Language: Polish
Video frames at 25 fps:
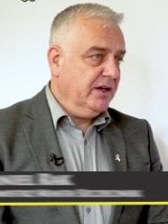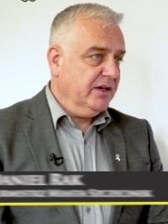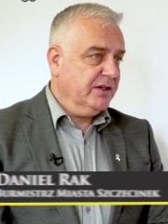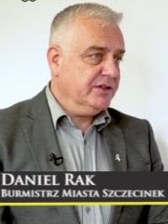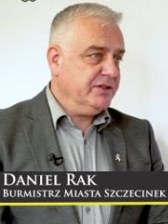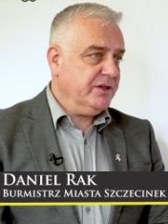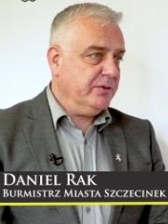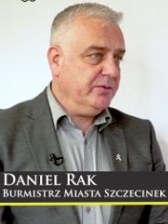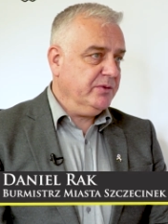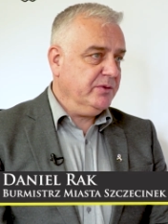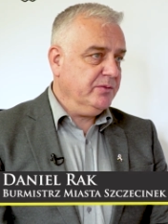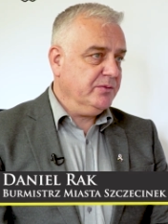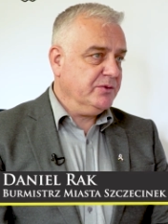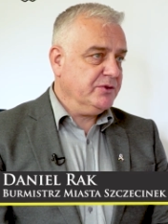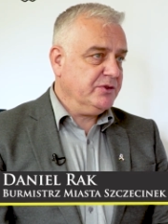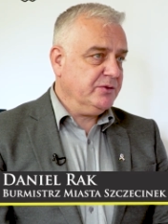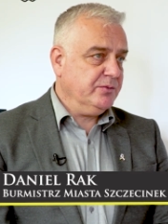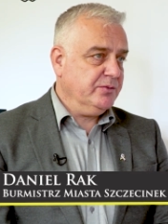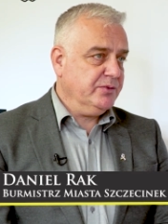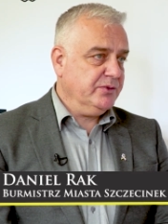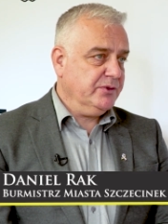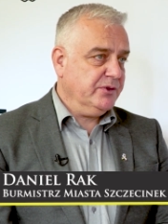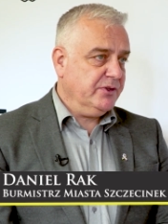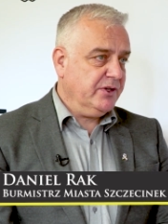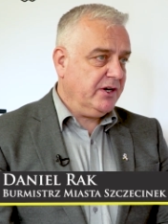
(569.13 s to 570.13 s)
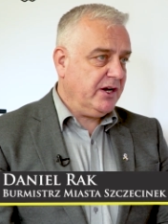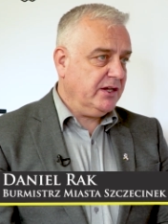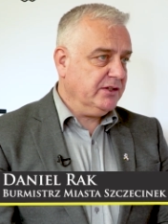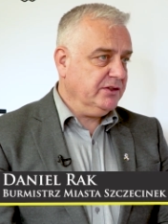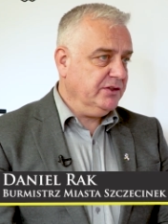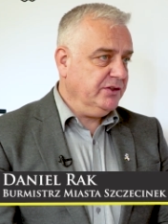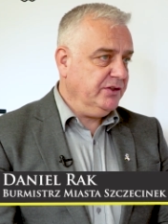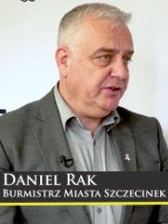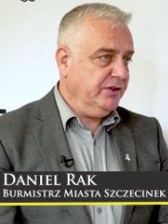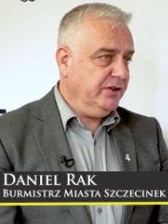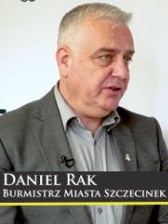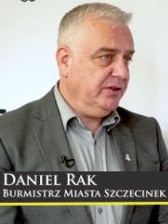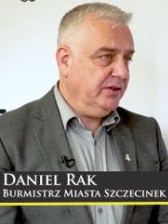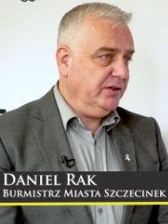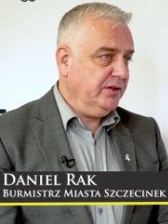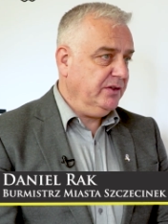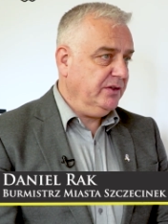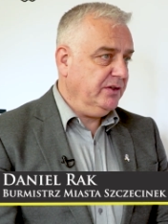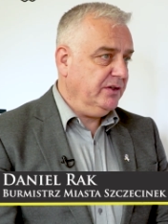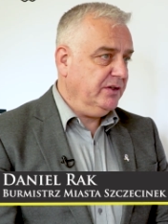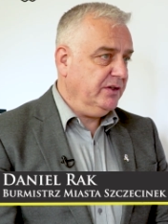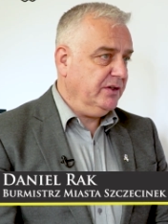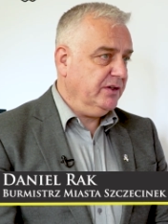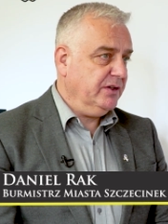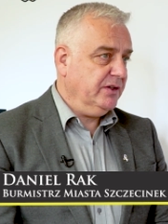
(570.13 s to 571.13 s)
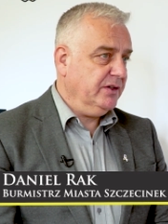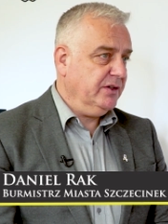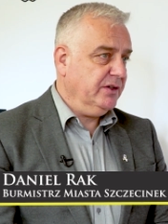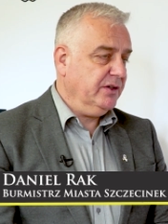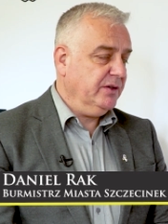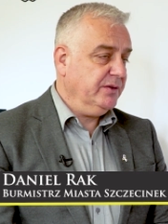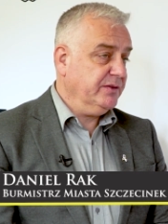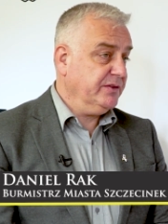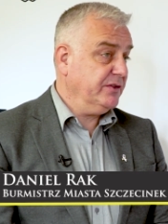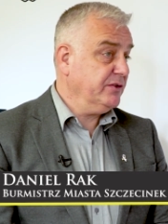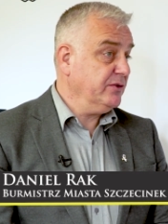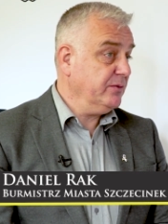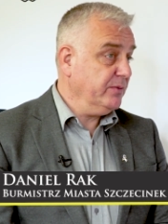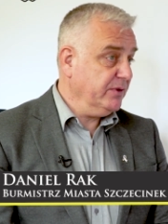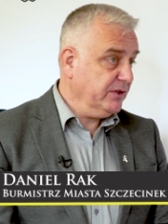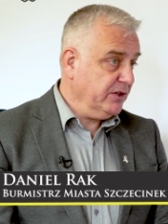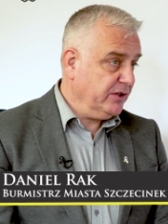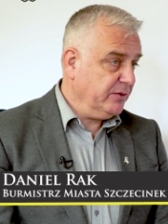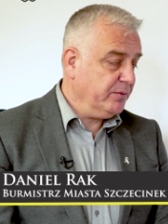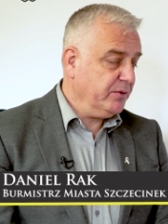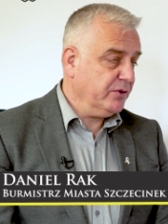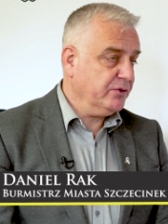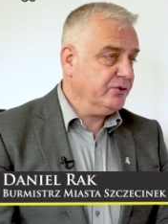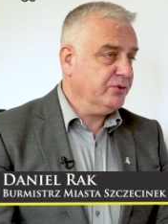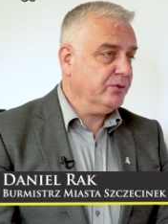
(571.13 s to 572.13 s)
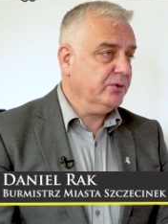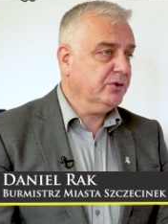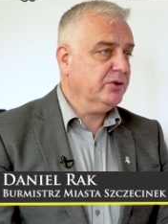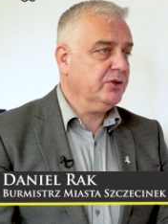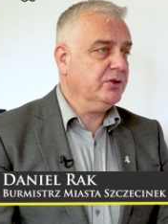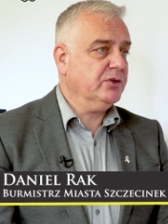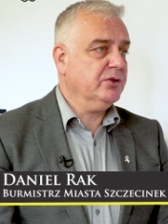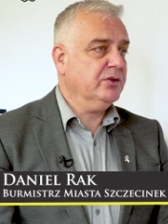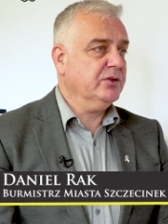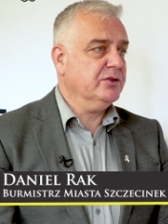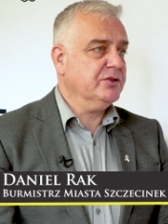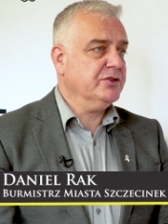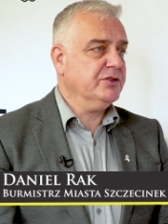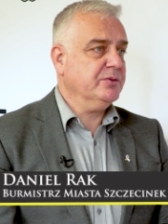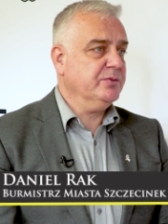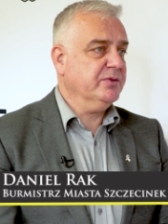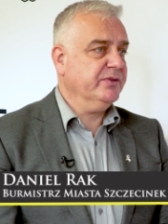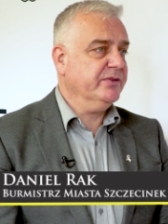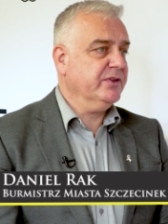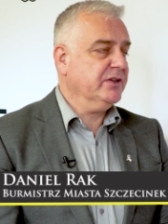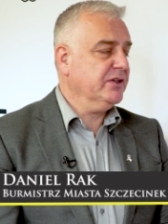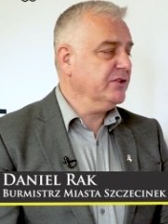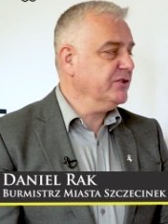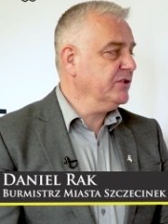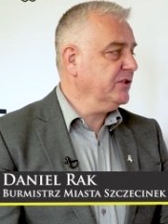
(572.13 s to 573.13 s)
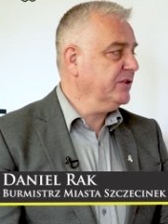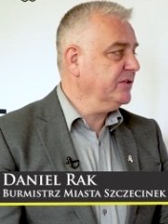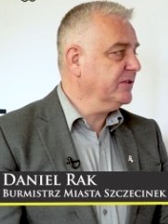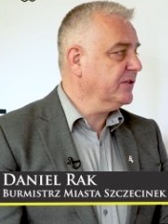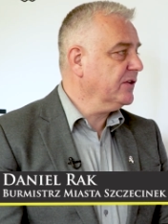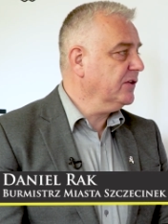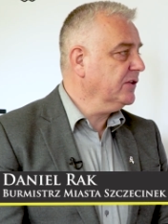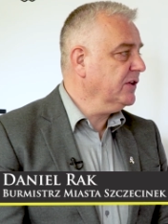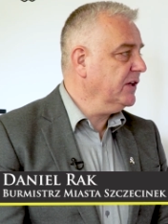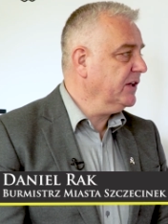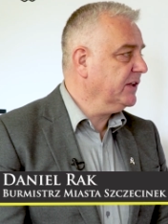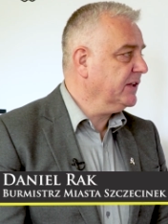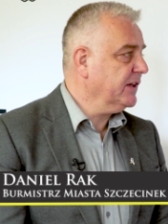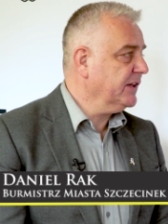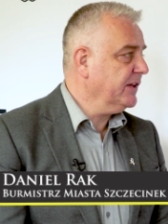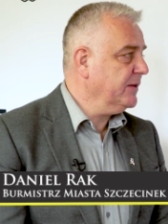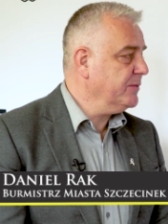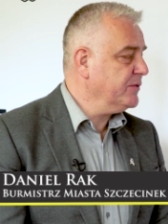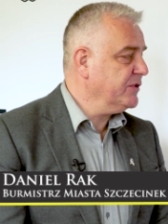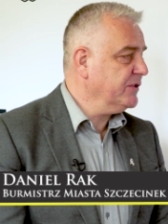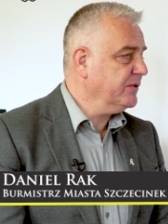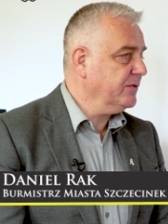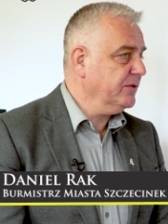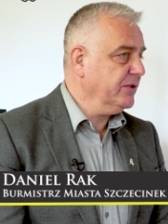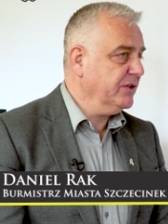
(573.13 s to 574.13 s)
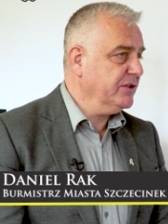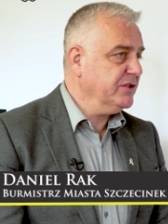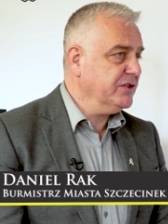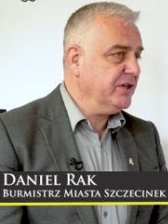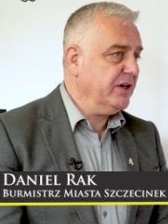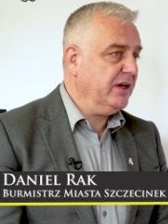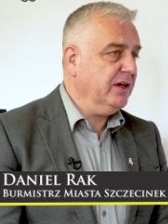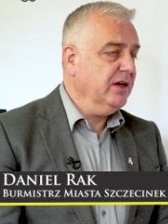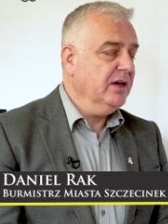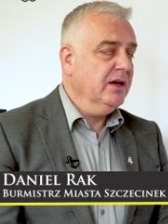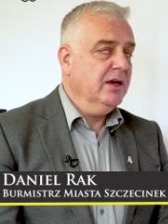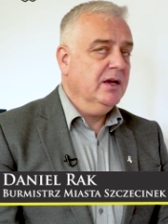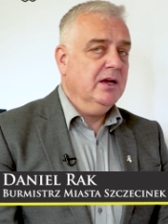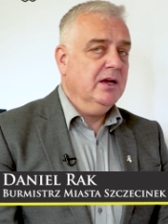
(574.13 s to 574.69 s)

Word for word: Chciałbym, żeby radni, e, i zresztą będę ich prosił o to, żeby wyrazili zgodę na takie przesunięcia,